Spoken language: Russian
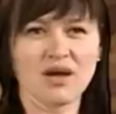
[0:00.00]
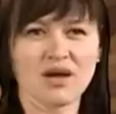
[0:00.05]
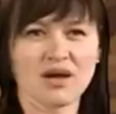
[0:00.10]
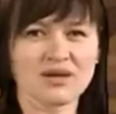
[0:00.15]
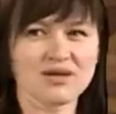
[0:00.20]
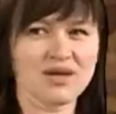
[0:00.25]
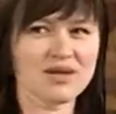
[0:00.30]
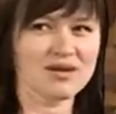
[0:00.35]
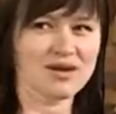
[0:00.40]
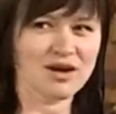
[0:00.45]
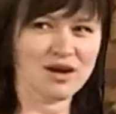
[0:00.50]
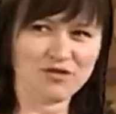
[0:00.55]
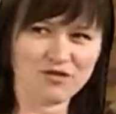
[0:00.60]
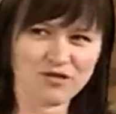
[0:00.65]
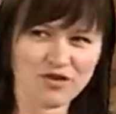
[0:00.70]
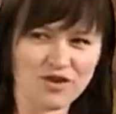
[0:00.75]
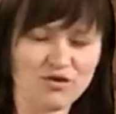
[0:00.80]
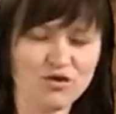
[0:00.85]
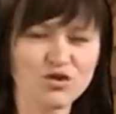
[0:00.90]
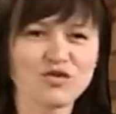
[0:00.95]
когда ты
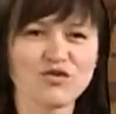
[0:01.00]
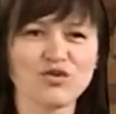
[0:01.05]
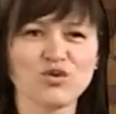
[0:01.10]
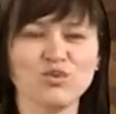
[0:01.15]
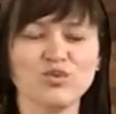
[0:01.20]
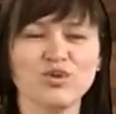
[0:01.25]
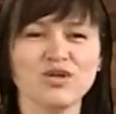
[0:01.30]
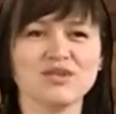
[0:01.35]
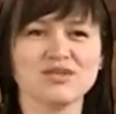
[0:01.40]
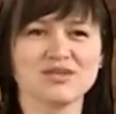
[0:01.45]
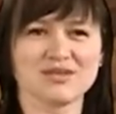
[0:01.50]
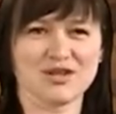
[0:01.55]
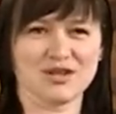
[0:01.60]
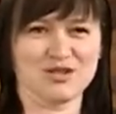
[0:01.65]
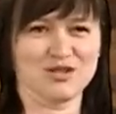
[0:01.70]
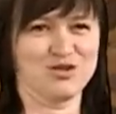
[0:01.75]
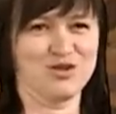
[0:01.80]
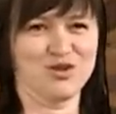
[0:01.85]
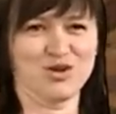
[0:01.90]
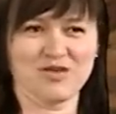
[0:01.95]
в кого-то влюбился
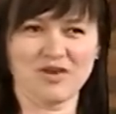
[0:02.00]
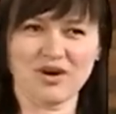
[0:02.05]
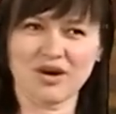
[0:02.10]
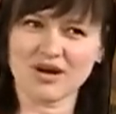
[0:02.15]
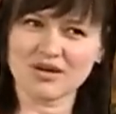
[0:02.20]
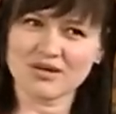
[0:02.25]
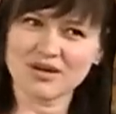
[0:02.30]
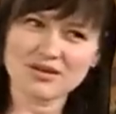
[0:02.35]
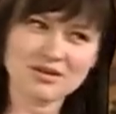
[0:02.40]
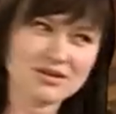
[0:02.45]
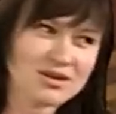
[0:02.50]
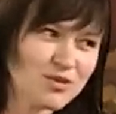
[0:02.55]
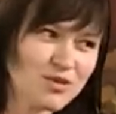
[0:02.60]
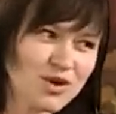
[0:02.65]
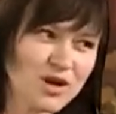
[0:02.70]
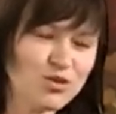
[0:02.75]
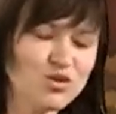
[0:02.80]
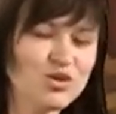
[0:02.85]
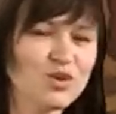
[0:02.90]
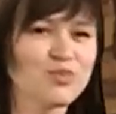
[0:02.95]
так здорово, когда ты там
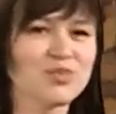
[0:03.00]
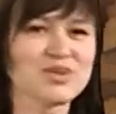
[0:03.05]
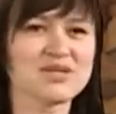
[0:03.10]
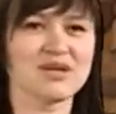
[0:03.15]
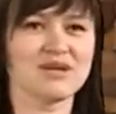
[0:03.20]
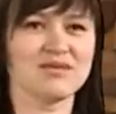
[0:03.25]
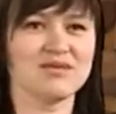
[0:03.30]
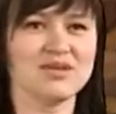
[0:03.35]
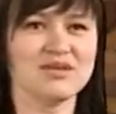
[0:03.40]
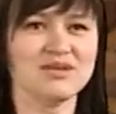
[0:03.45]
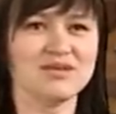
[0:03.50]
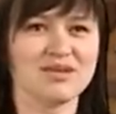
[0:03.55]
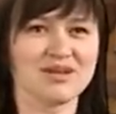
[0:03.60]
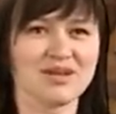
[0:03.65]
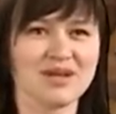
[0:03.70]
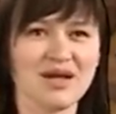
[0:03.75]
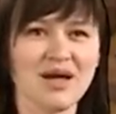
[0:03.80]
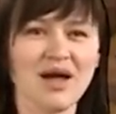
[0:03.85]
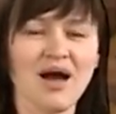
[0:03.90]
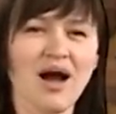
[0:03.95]
кому-то
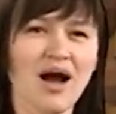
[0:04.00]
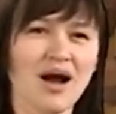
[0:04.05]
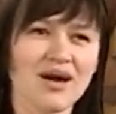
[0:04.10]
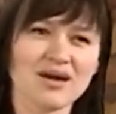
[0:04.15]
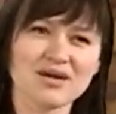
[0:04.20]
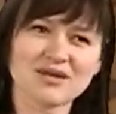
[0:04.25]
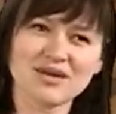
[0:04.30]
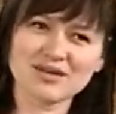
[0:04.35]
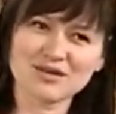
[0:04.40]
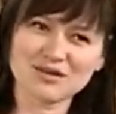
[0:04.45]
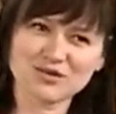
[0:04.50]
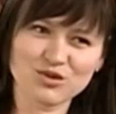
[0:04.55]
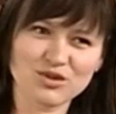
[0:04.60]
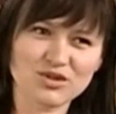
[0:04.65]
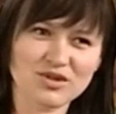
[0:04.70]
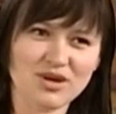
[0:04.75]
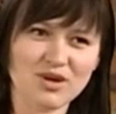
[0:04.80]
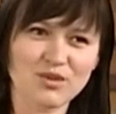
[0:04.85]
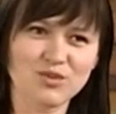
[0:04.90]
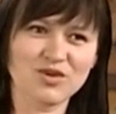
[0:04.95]
позавидовал, а когда ты
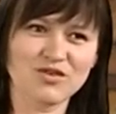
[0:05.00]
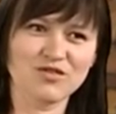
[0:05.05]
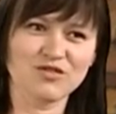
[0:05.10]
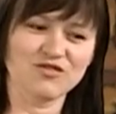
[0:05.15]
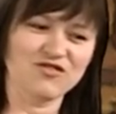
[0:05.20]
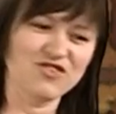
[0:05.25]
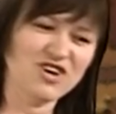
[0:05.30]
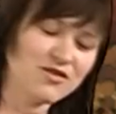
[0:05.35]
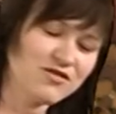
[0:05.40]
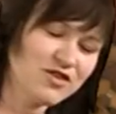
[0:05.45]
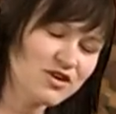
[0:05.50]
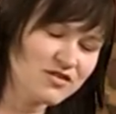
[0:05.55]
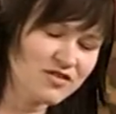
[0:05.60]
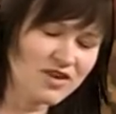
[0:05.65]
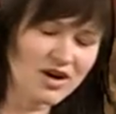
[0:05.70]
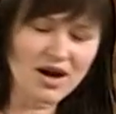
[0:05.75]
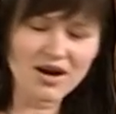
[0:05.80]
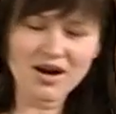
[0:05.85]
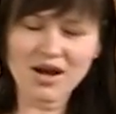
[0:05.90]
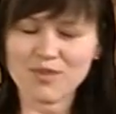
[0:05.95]
вот как бы вы, вы,
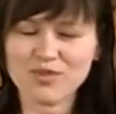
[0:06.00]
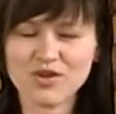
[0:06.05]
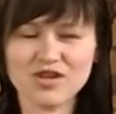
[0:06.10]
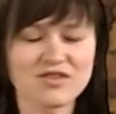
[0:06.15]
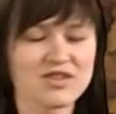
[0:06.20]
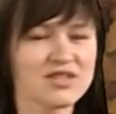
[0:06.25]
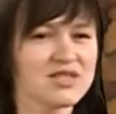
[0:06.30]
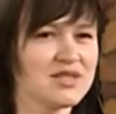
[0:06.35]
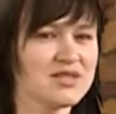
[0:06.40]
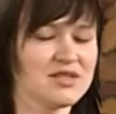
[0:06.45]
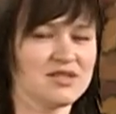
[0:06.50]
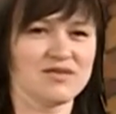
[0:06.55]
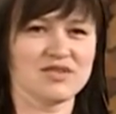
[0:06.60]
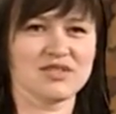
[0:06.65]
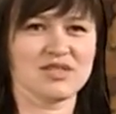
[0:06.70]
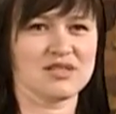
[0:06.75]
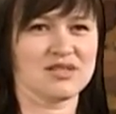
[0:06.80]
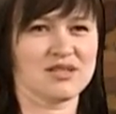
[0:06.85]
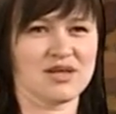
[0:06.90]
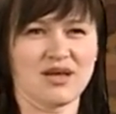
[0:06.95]
выкарабкивался из этого
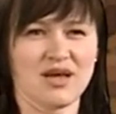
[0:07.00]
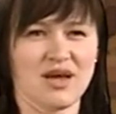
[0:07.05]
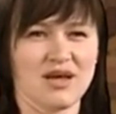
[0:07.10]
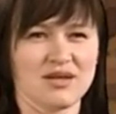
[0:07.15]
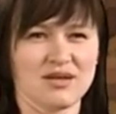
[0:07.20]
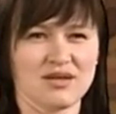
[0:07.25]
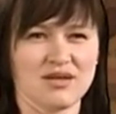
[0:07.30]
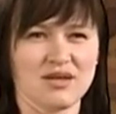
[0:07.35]
состояния,